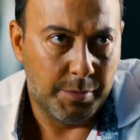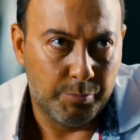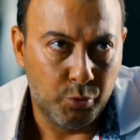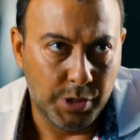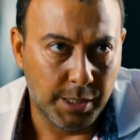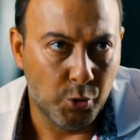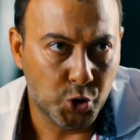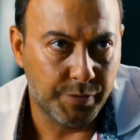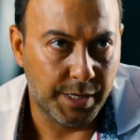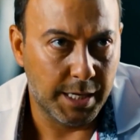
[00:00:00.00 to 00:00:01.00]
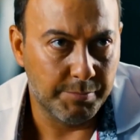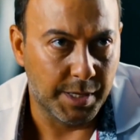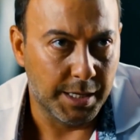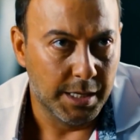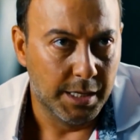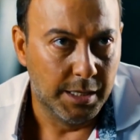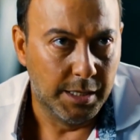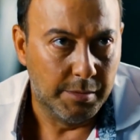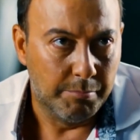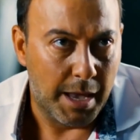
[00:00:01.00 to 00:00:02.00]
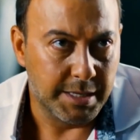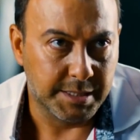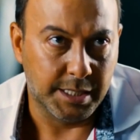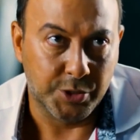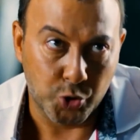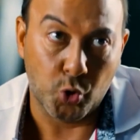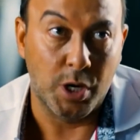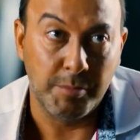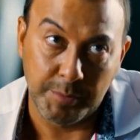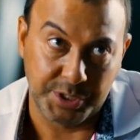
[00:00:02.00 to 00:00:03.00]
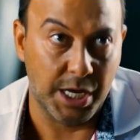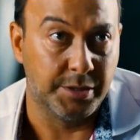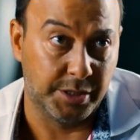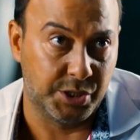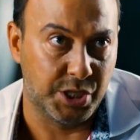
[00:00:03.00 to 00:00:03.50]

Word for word: Abi bunları boş verelim de ben sana çok önemli bir şey